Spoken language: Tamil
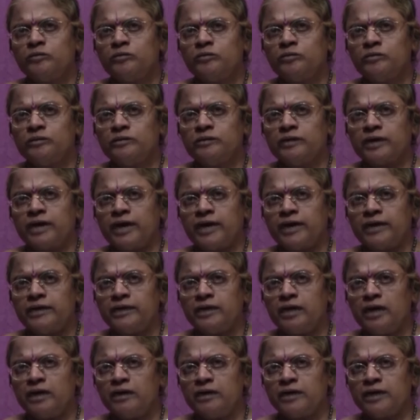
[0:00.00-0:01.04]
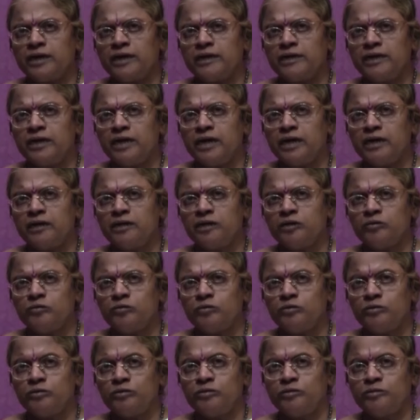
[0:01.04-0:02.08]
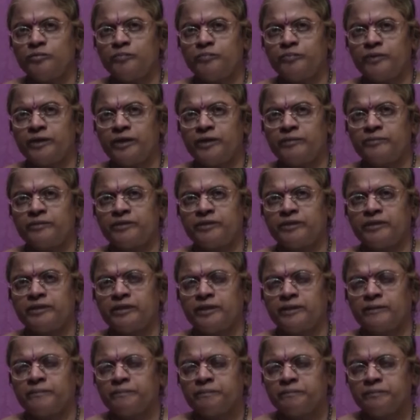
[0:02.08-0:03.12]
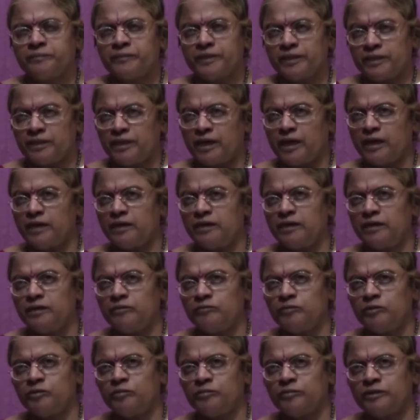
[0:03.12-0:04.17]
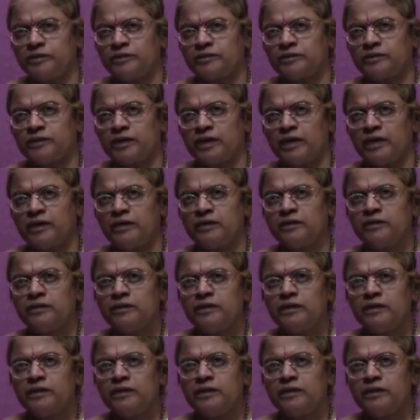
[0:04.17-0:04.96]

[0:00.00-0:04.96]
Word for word: புது கலையாய் கலையாய புது புதுப்பே அப்படிங்கிறார் இந்த அருள் அனுபவம் பெற்றால்